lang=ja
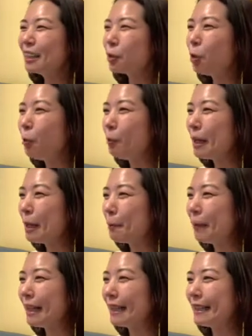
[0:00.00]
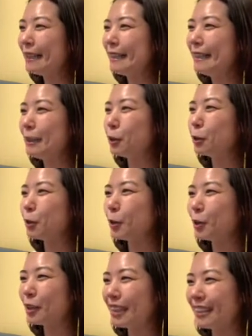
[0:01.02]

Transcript: 米米獣か